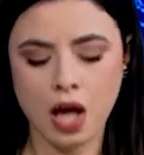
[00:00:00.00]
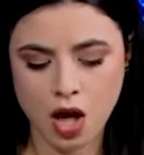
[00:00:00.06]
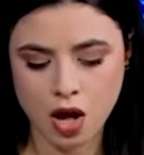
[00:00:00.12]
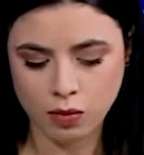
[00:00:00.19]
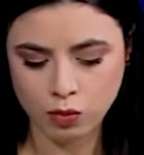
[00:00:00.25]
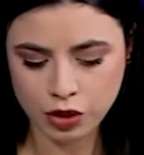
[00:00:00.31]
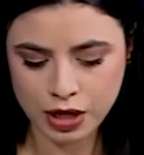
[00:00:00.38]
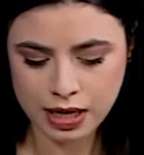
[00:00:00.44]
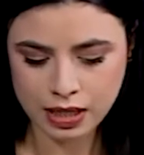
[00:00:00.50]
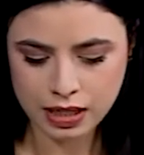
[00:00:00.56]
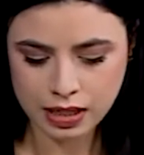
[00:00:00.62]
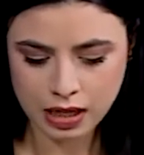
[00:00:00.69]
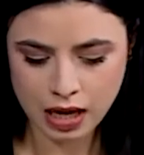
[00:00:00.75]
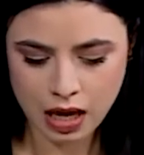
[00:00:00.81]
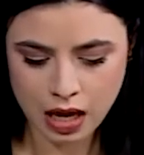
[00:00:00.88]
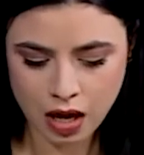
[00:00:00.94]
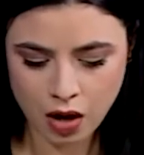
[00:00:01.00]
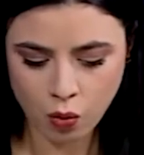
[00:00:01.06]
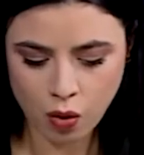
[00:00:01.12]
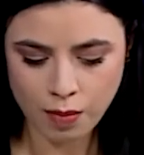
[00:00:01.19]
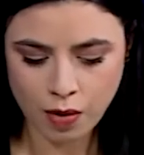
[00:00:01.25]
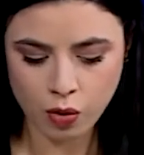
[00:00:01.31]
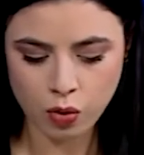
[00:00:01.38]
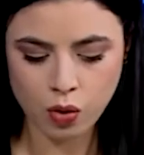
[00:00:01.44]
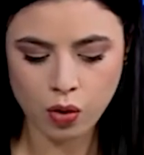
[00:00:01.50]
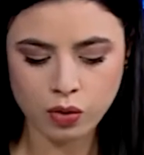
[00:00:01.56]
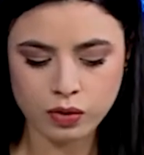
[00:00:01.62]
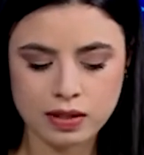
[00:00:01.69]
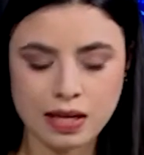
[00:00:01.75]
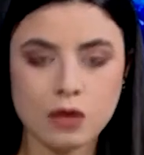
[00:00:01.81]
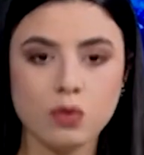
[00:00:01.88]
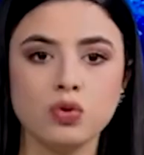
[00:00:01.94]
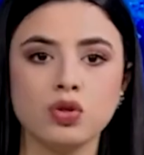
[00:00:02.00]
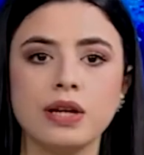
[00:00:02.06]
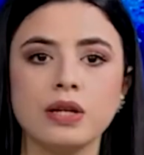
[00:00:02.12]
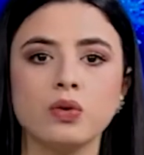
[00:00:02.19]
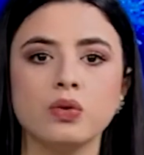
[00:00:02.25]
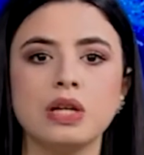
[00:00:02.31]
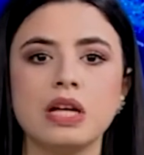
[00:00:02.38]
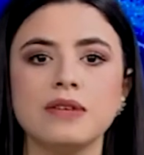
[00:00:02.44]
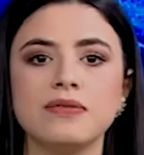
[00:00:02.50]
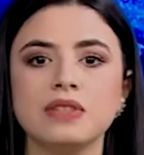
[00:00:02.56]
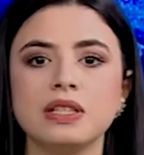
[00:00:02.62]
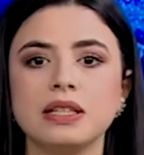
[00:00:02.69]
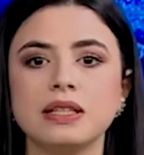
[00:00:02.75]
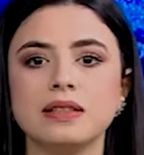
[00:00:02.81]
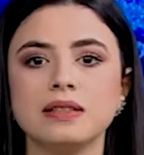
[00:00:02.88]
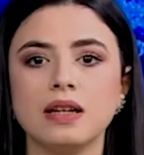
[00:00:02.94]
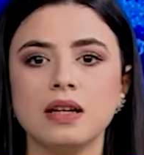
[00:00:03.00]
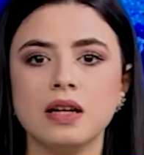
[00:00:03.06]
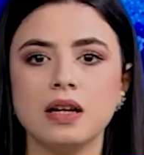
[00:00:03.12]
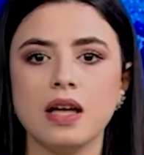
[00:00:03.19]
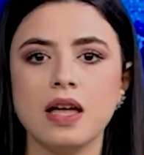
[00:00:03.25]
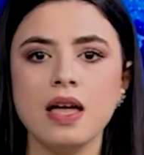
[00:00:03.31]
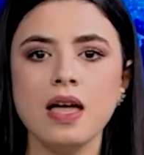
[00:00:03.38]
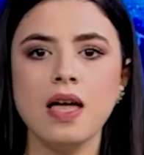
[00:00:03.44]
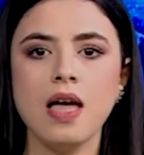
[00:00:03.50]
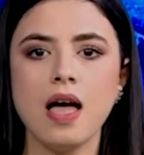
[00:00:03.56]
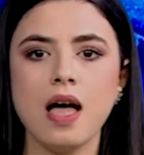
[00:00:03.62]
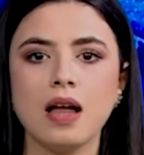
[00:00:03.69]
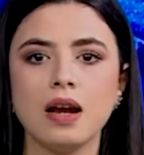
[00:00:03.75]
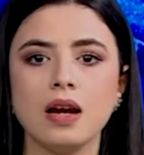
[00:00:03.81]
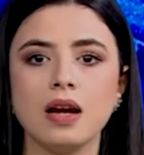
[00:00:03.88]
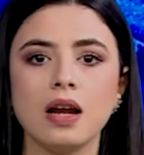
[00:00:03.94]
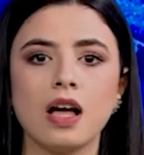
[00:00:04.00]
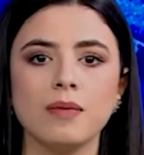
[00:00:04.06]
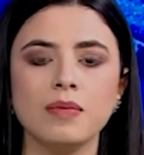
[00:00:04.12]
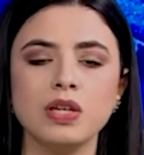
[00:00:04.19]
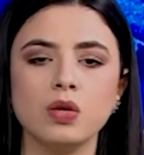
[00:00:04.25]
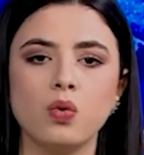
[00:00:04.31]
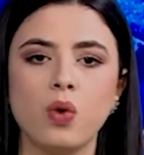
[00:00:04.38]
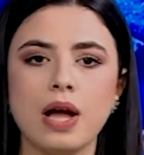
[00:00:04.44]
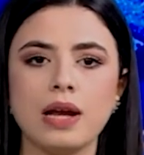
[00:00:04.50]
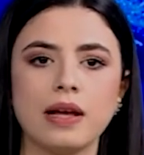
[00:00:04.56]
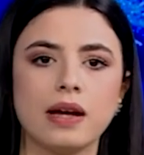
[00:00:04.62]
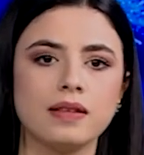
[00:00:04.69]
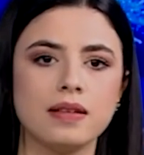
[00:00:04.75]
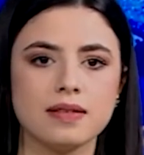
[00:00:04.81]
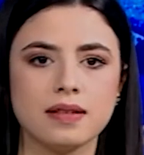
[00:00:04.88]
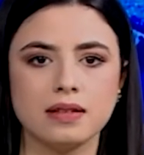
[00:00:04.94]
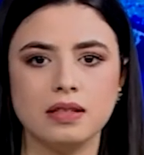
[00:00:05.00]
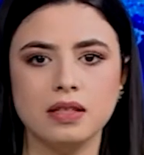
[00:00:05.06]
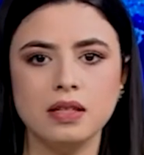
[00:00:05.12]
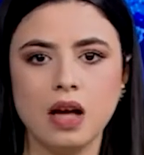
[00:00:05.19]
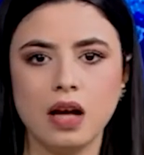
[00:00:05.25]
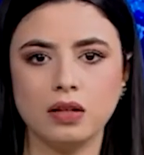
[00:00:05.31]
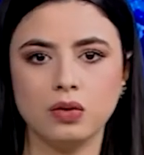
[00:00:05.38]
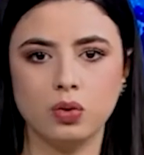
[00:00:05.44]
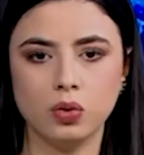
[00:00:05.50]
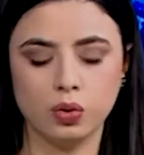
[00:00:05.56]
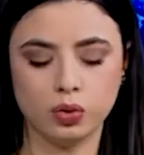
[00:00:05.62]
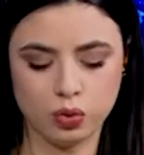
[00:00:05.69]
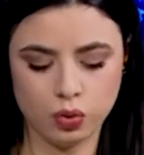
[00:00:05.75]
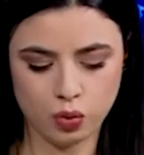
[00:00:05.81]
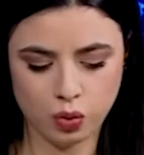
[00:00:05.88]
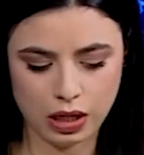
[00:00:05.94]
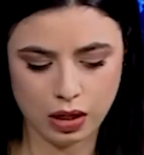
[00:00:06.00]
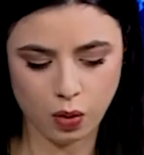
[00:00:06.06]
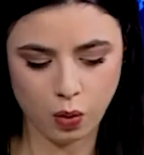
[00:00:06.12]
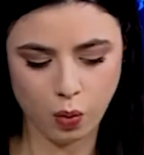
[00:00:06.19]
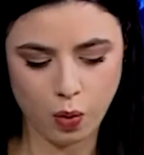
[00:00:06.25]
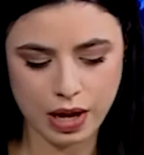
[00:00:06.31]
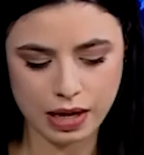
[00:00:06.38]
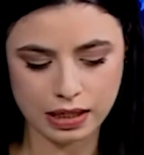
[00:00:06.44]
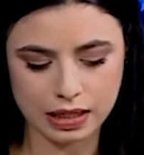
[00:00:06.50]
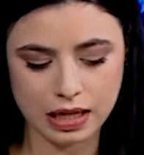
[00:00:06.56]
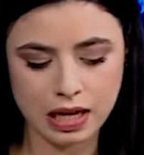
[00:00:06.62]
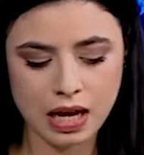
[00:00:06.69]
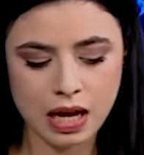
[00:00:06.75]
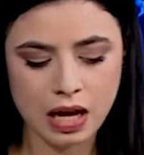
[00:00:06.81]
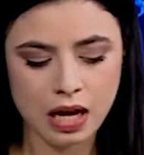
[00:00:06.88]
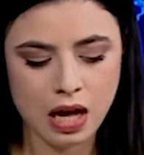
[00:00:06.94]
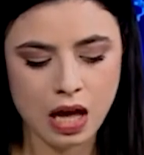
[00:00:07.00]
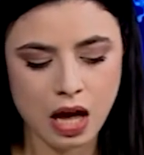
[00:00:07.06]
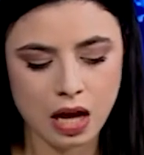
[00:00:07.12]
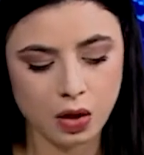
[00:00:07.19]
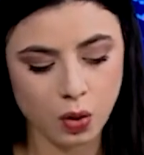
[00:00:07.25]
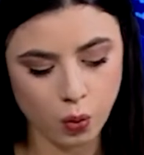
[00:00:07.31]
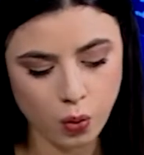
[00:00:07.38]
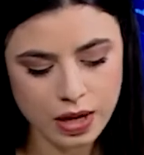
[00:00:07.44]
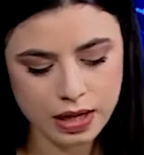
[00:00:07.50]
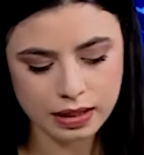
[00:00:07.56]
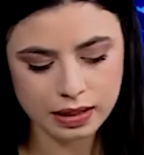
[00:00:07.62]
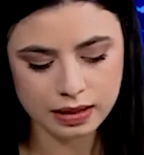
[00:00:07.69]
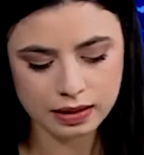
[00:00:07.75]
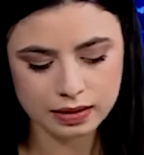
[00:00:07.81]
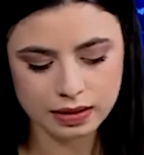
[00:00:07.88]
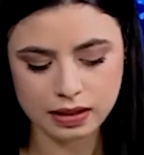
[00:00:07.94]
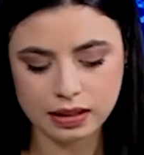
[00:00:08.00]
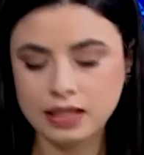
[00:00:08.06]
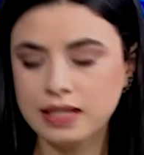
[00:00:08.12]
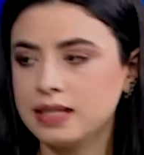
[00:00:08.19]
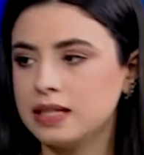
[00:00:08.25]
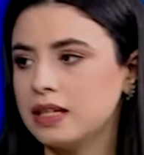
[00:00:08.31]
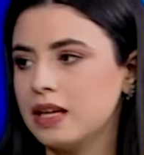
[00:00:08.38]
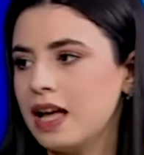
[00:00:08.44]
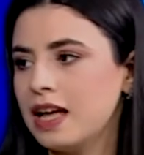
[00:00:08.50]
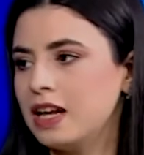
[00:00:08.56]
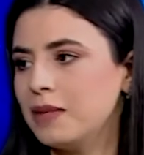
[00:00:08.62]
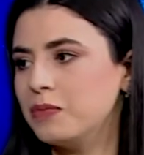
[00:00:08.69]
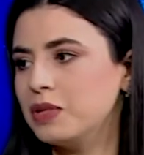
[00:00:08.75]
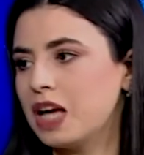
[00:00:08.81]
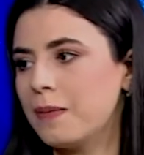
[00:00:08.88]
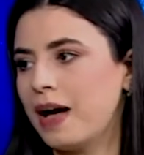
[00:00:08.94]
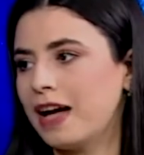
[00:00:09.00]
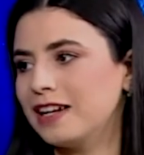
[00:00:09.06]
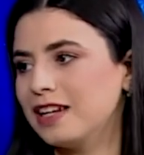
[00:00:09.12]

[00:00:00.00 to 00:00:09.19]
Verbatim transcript: مشاهدينا هو موضوع سيشاركنا في إطرائه الخبير الاقتصادي الدكتور الهواري الهواري تغريسي أهلا بك معنا